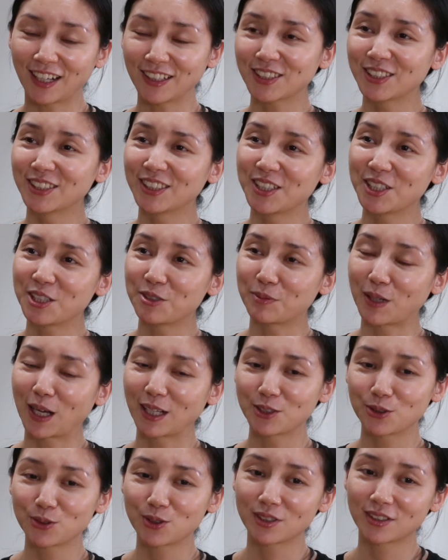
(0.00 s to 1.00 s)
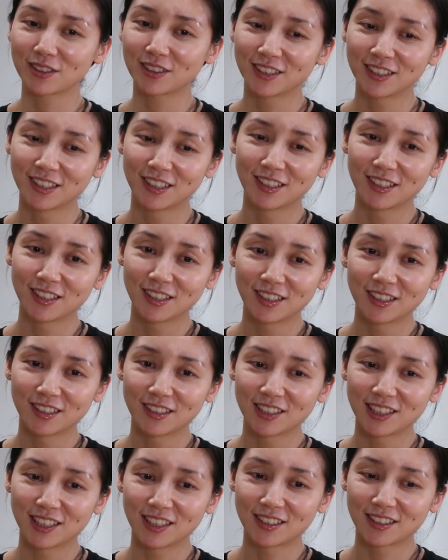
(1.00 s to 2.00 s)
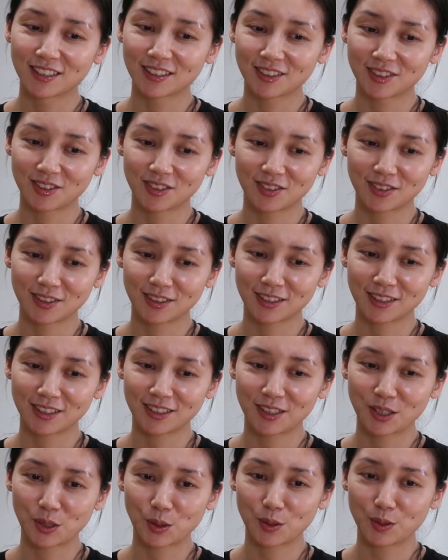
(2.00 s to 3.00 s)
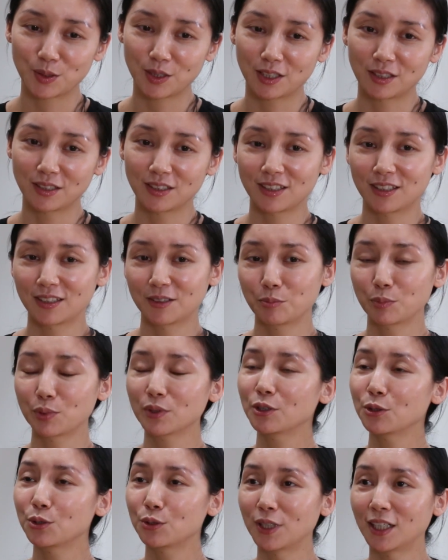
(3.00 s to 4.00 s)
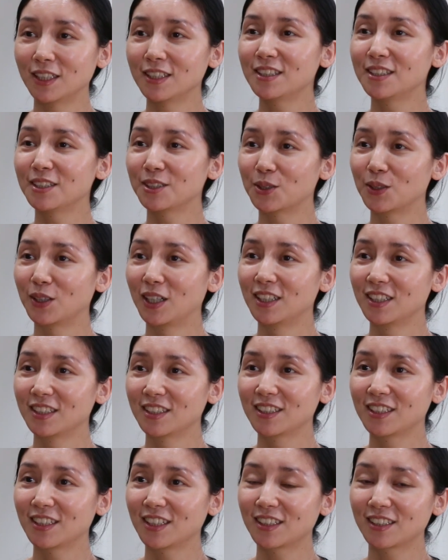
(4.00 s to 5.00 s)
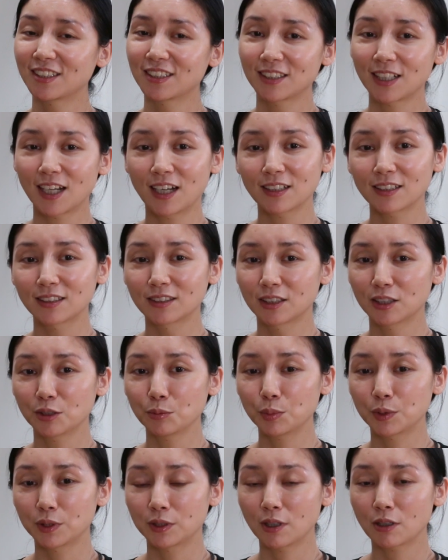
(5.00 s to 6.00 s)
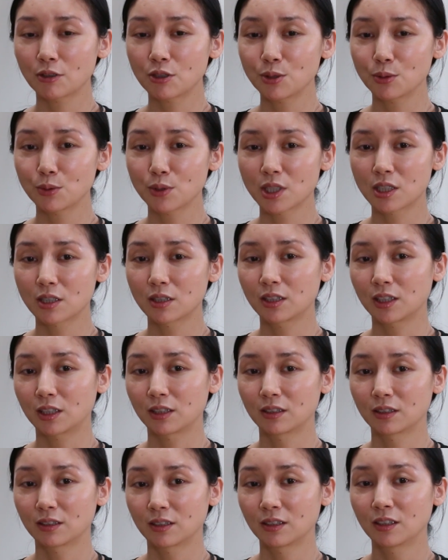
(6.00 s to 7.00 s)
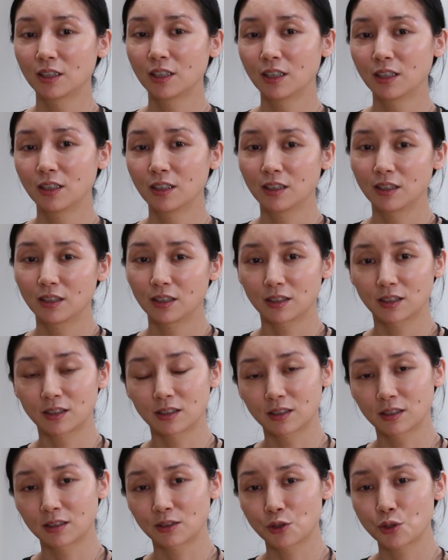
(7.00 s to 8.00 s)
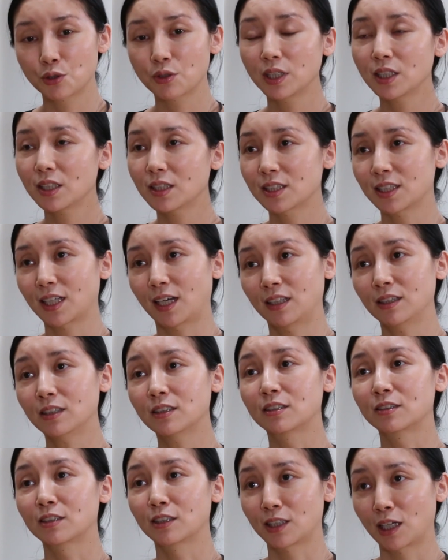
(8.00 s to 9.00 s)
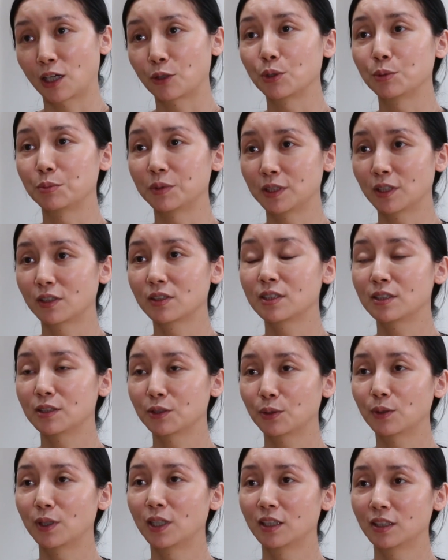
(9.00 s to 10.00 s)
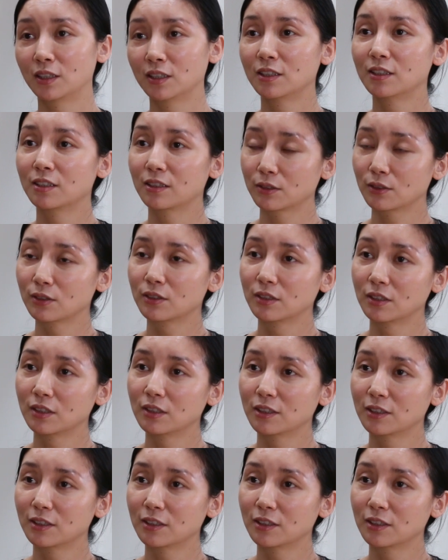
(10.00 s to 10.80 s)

还可以吧，就是，嗯，也也不是全喜欢，但是他可能比较重视你的，嗯，专业才能的，他会比较喜欢。对。